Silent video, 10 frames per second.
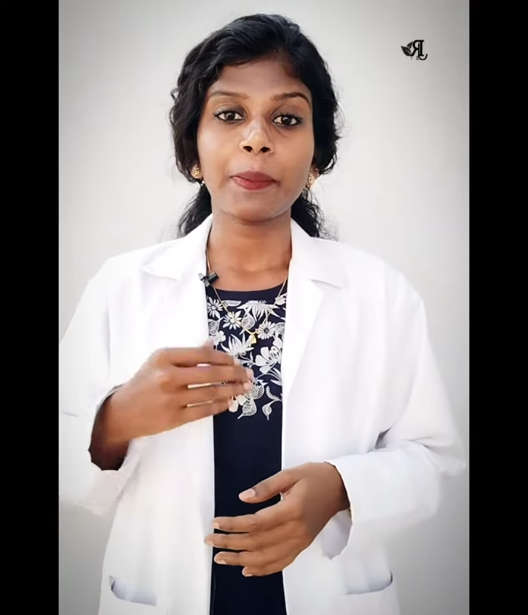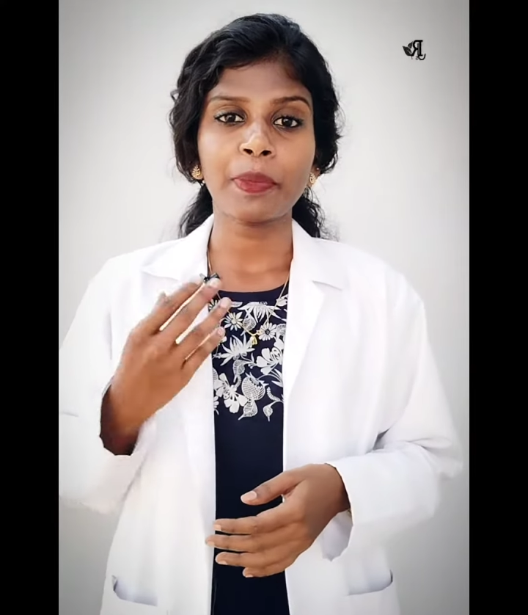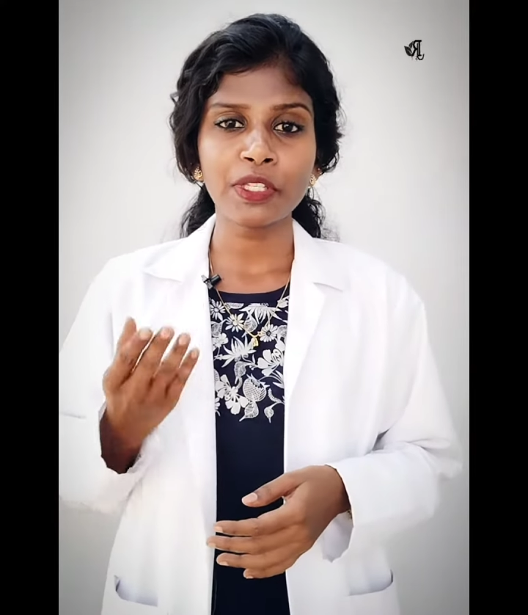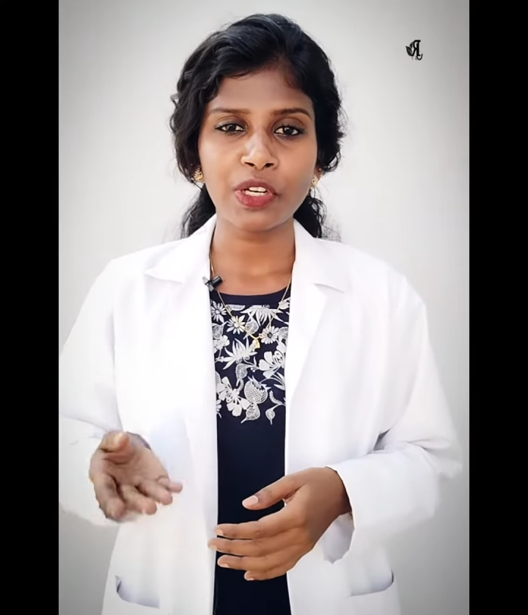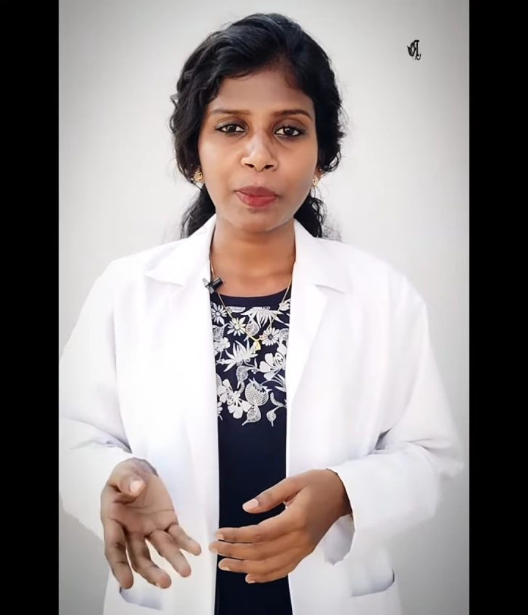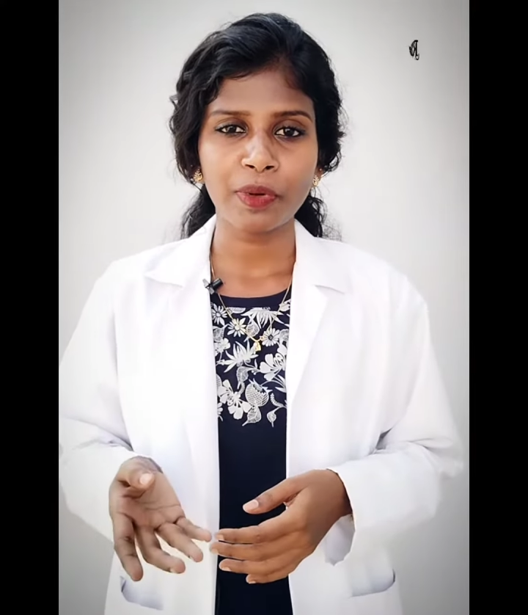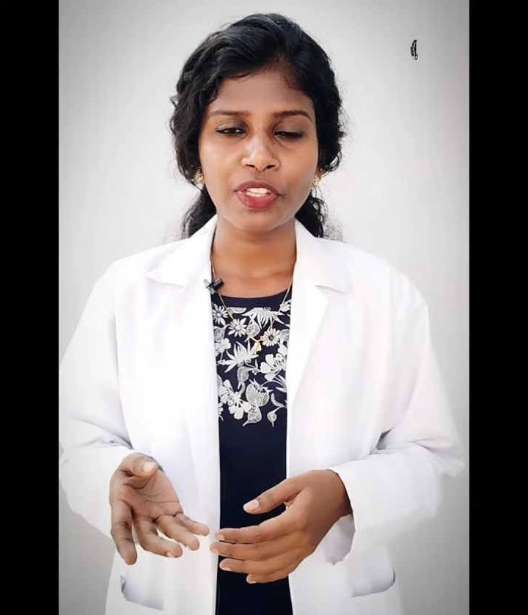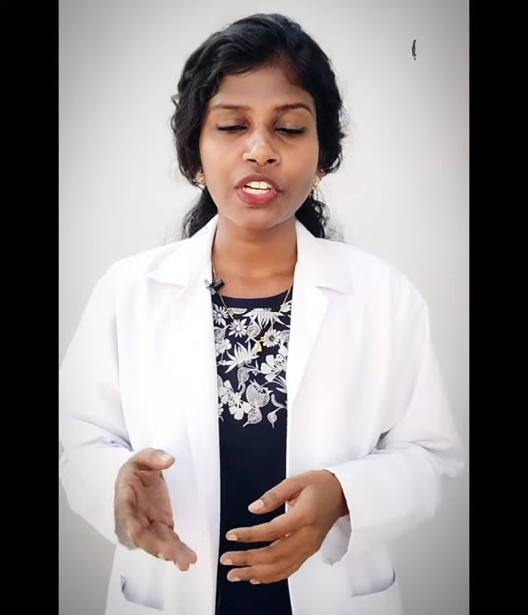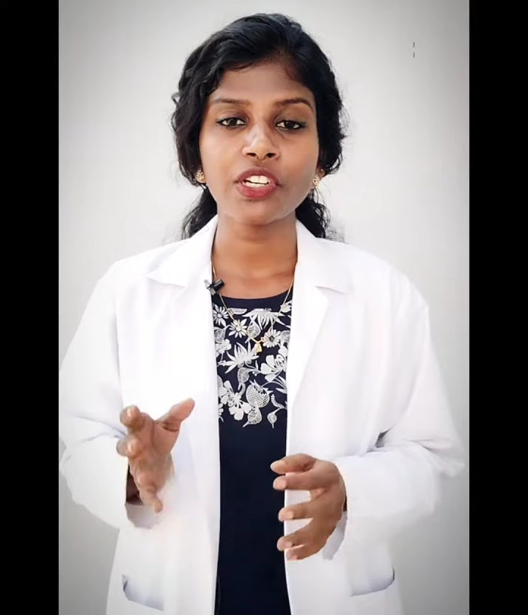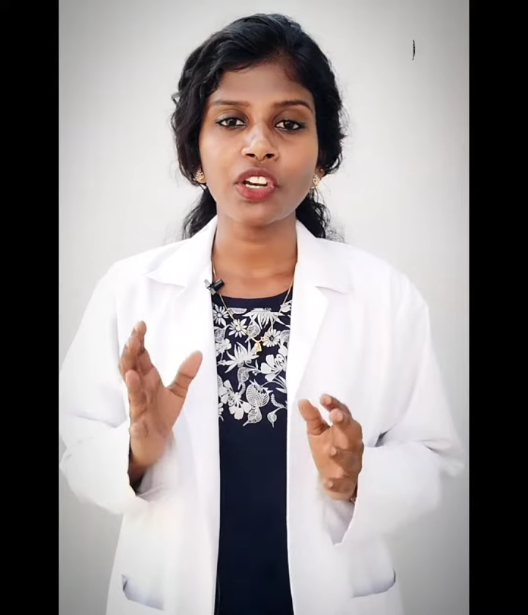இப்போ சொல்ல
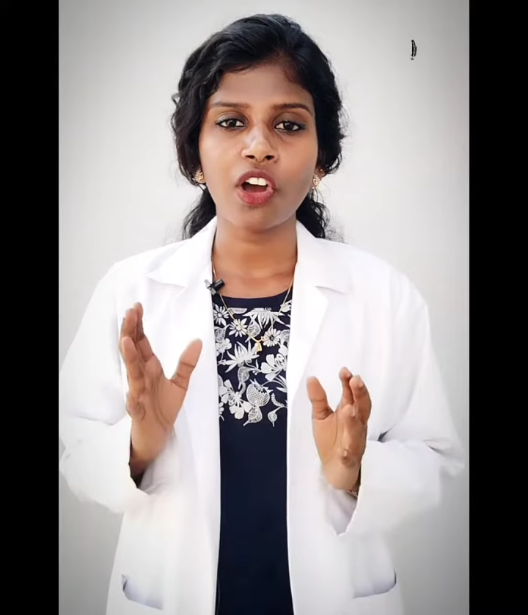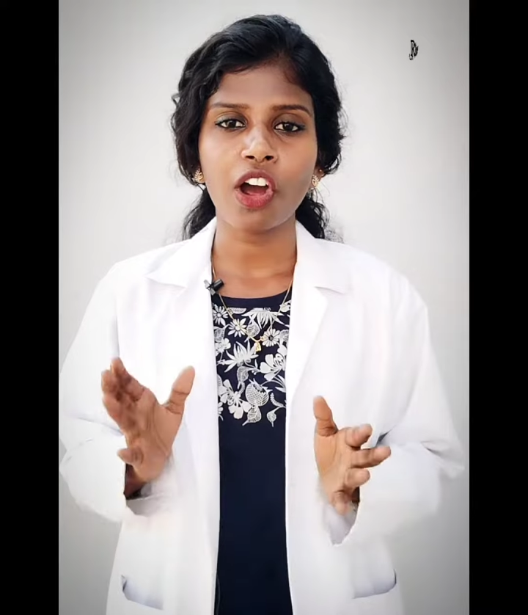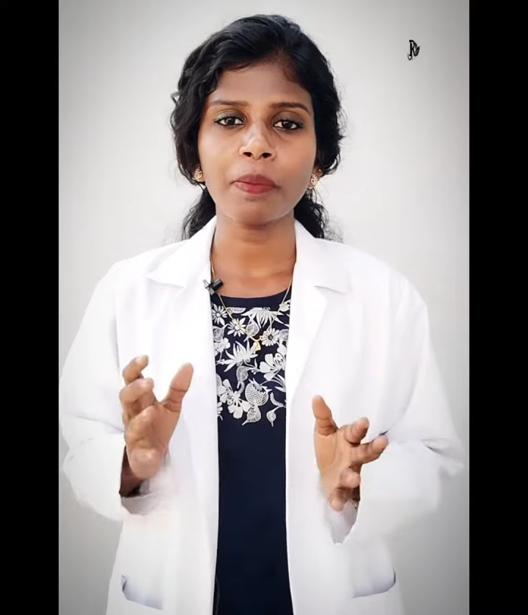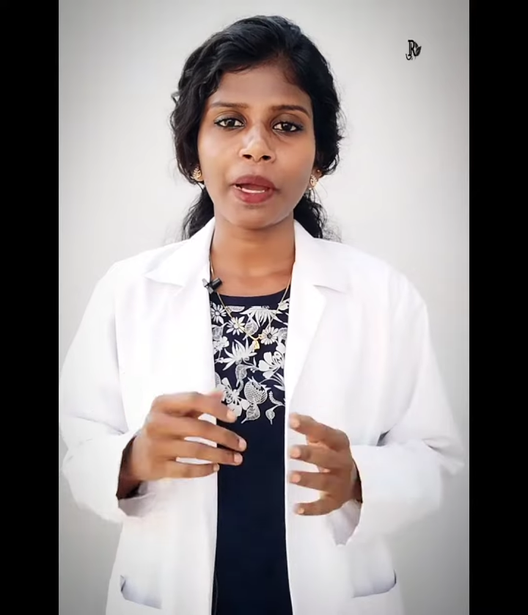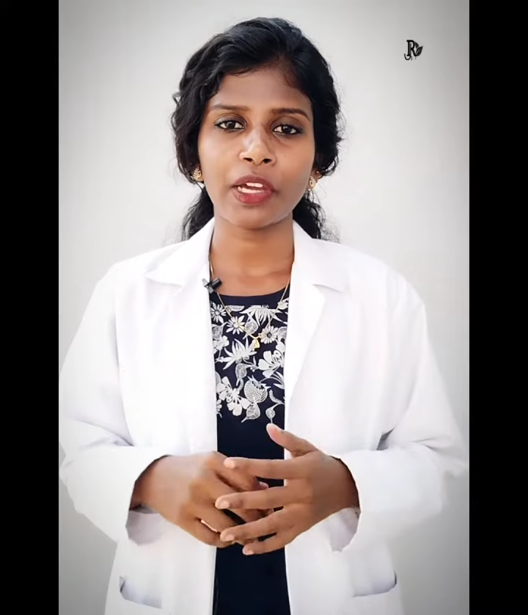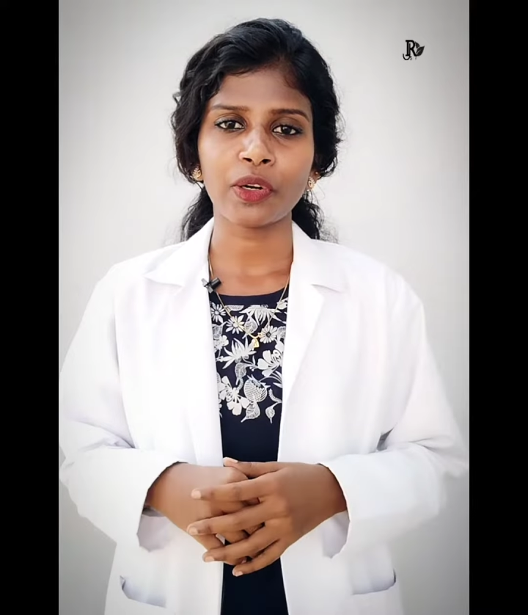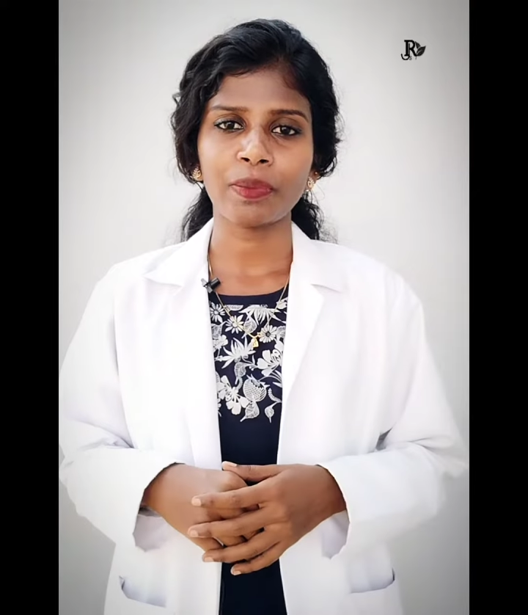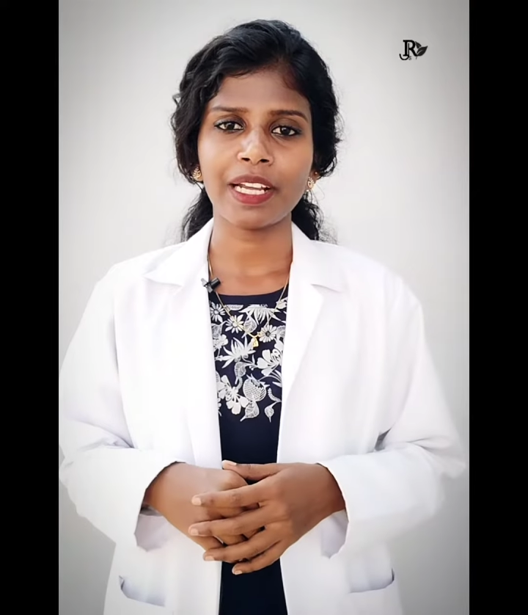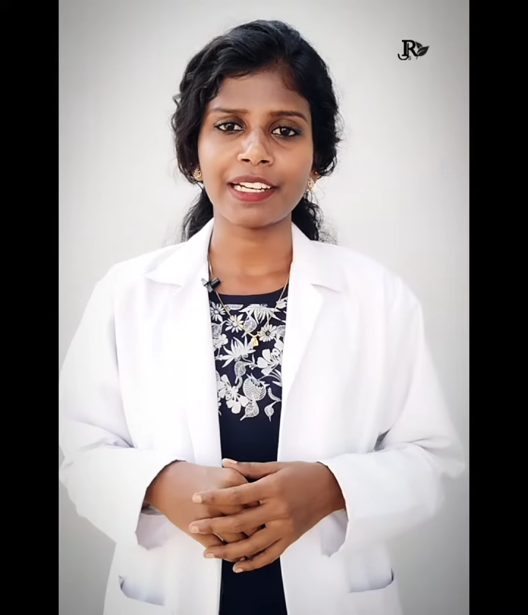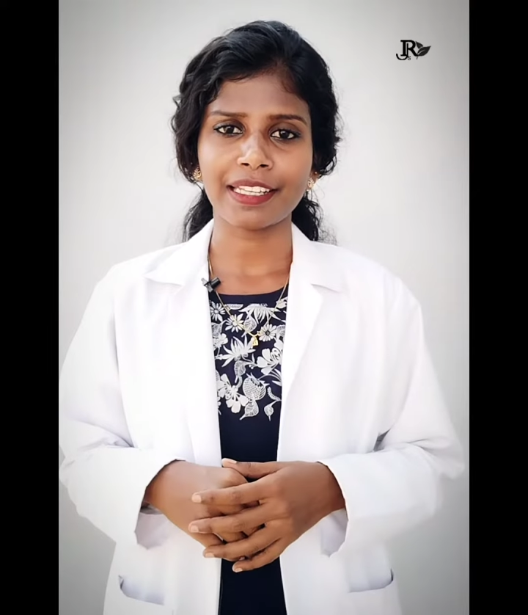போகிறது நான்
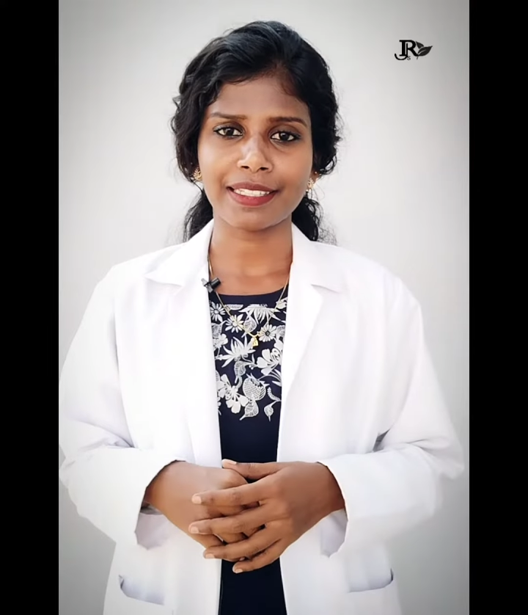மைக்ரோபியல்